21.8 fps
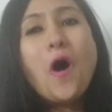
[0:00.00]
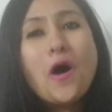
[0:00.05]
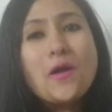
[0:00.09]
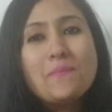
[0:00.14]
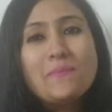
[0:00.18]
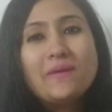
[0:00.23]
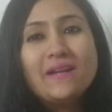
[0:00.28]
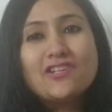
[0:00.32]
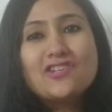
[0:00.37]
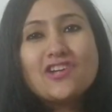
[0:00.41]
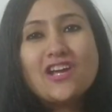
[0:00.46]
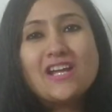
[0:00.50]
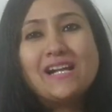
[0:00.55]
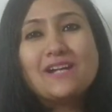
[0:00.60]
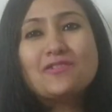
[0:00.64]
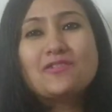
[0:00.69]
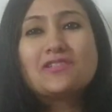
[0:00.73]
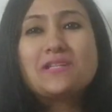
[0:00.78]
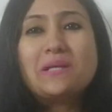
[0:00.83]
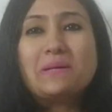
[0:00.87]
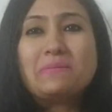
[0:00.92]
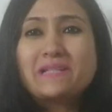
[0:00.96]
और मेरे
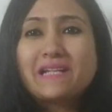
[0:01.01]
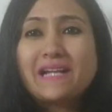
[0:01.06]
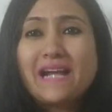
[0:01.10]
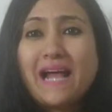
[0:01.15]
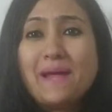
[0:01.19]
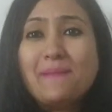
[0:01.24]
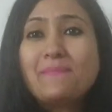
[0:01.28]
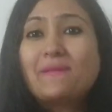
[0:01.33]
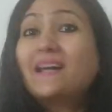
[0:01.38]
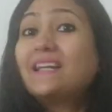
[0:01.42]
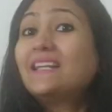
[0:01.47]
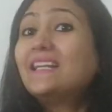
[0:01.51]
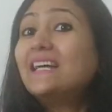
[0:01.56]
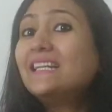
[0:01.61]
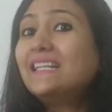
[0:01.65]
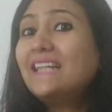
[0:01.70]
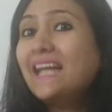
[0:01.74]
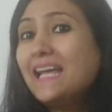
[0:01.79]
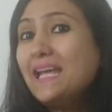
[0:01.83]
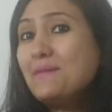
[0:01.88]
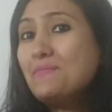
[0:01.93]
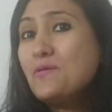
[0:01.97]
चैनल को सब्सक्राइब करना
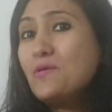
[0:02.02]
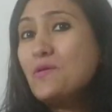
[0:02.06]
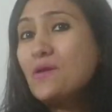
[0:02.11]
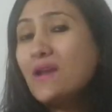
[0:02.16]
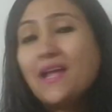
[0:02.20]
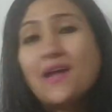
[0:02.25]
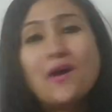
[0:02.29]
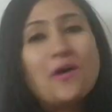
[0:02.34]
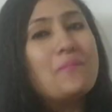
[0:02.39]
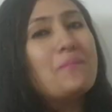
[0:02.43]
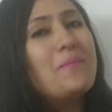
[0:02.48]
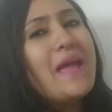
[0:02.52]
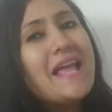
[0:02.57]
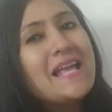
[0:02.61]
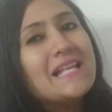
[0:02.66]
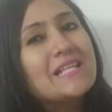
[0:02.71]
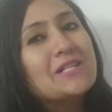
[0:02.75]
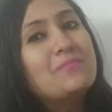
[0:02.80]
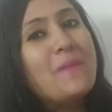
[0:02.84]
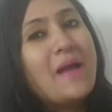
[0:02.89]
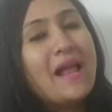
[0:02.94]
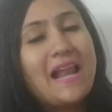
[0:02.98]
नहीं भूलिए और
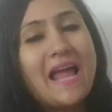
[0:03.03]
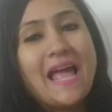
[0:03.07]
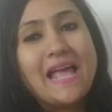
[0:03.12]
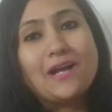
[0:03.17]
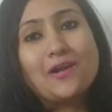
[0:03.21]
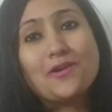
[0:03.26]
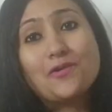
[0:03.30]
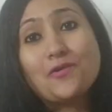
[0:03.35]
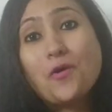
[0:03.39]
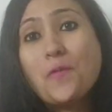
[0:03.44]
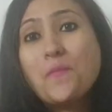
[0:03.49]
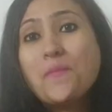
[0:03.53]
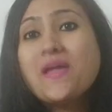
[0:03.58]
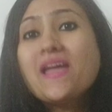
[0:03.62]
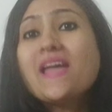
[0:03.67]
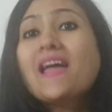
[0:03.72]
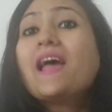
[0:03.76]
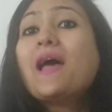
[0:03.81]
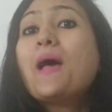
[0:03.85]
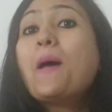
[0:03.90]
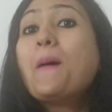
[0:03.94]
प्लीज बेल आइकन को भी